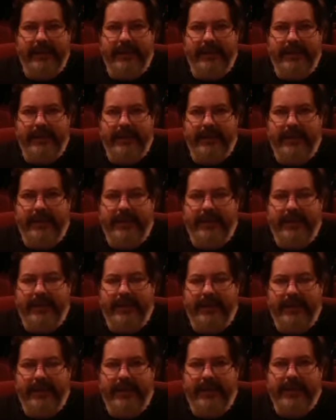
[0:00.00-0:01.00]

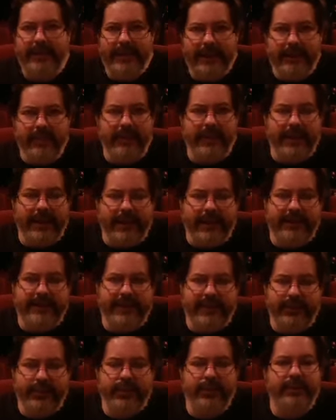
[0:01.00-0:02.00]
Eh, y tengo que
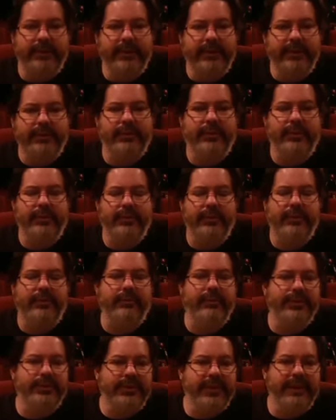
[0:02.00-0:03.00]
agradecer sobre todo,
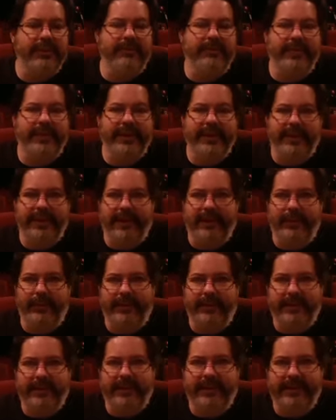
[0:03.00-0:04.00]
como siempre, a los
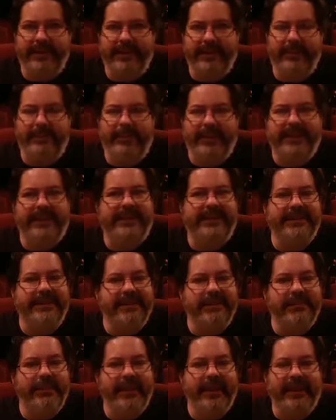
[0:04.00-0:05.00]
que deciden
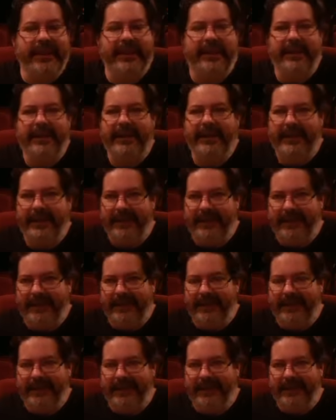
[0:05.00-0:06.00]
participar
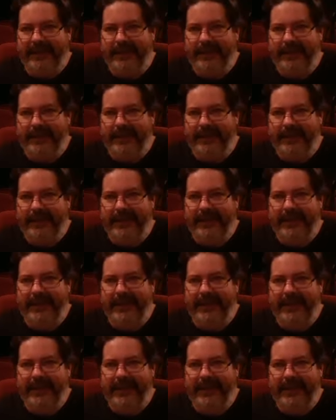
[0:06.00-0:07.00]
eh, en,
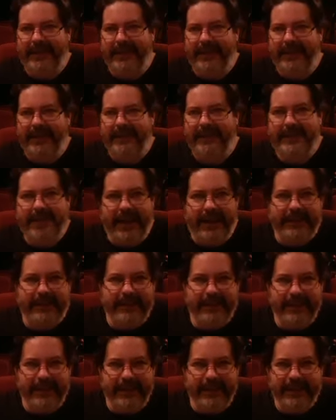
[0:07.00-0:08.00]
el, en el
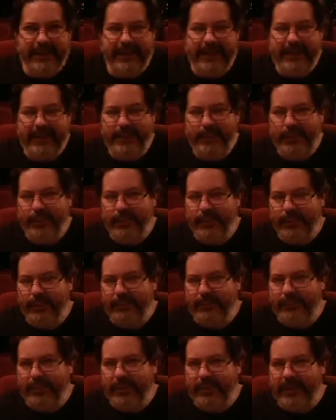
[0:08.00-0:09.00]
chat de acá de
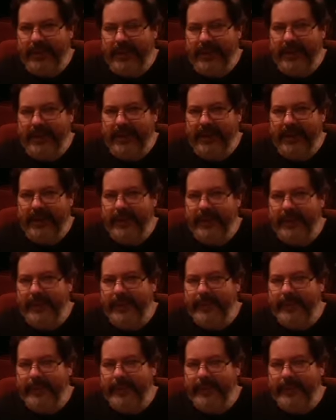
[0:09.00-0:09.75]
YouTube, porque